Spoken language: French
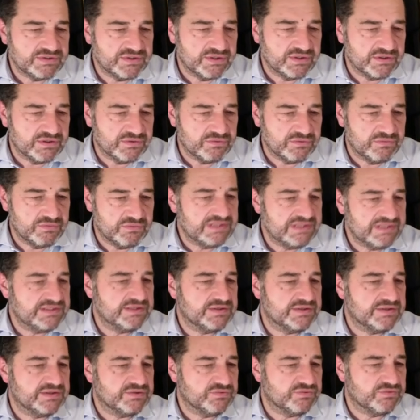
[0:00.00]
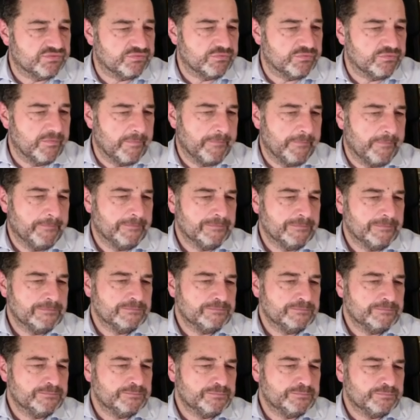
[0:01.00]
C'est une belle synthèse au fond.
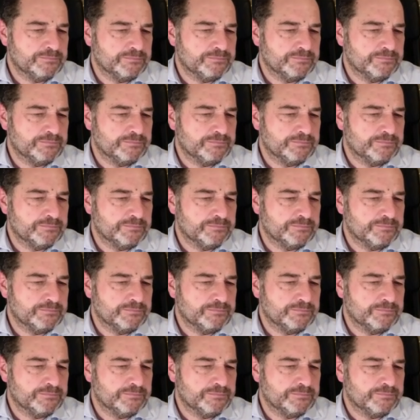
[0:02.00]
Hmm.